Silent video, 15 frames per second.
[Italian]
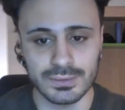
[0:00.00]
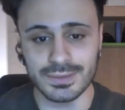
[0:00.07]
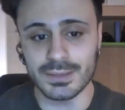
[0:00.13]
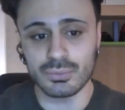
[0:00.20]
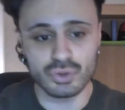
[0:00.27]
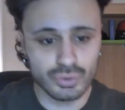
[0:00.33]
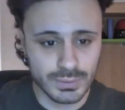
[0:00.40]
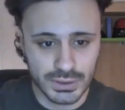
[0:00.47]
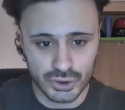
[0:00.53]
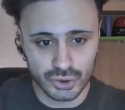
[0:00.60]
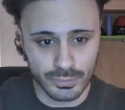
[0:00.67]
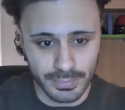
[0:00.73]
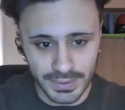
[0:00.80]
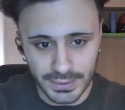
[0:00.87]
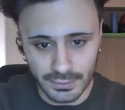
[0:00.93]
Andiamo subito a
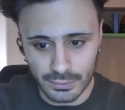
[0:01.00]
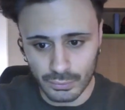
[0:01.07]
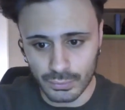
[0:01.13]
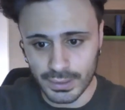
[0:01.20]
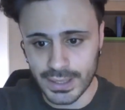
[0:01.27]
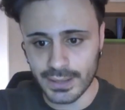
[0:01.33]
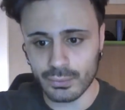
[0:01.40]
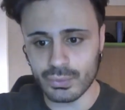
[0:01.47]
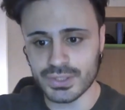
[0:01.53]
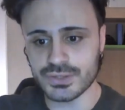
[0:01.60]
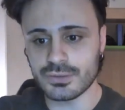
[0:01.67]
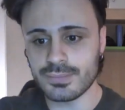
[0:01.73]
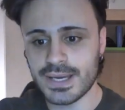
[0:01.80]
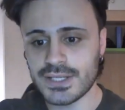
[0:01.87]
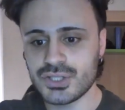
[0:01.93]
scoprirlo qual è
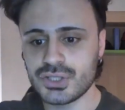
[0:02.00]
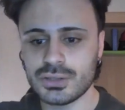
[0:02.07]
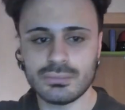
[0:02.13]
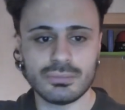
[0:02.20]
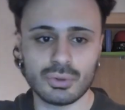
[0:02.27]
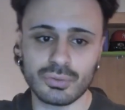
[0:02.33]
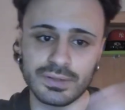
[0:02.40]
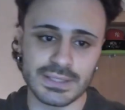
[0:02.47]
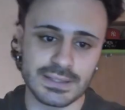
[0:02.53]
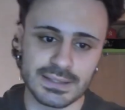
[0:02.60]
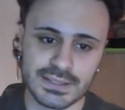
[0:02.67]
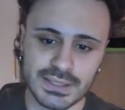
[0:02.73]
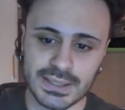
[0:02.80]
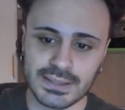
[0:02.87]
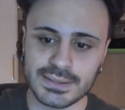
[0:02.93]
questo match, lo vedete
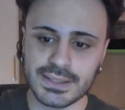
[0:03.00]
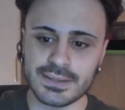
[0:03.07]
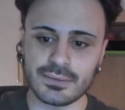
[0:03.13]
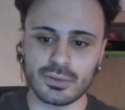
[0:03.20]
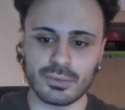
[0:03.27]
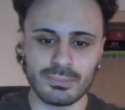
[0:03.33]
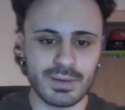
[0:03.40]
già dal titolo,